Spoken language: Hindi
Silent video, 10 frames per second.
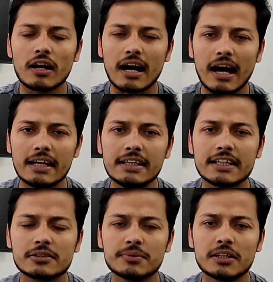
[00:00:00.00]
और
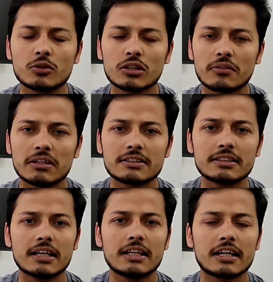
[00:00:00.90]
आईएक्स में तो डबल से
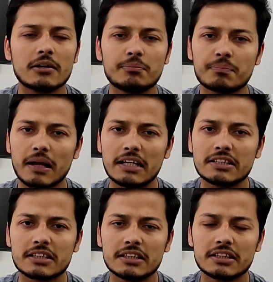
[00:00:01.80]
ज्यादा का
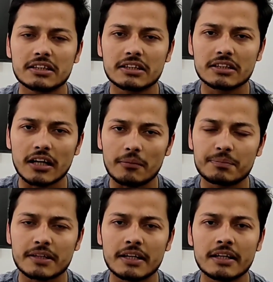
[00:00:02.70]
प्राइस की
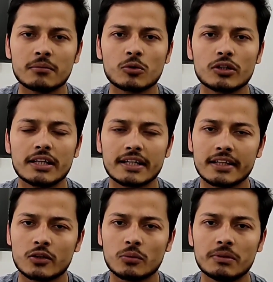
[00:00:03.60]
अब ट्रेंड हमको
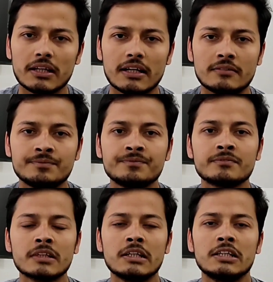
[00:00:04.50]
देखने को मिला
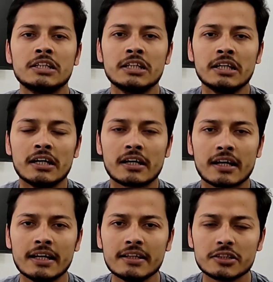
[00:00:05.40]

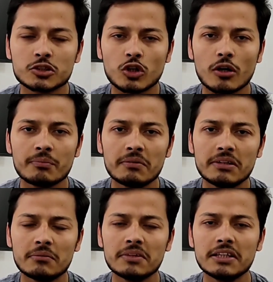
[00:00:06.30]
रेन स्टॉक में
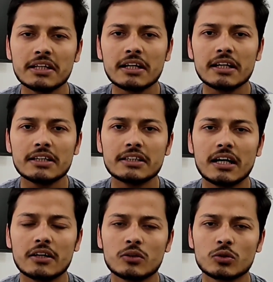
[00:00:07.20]
भी हमने देखा कि
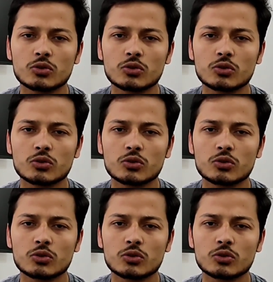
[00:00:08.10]
जहां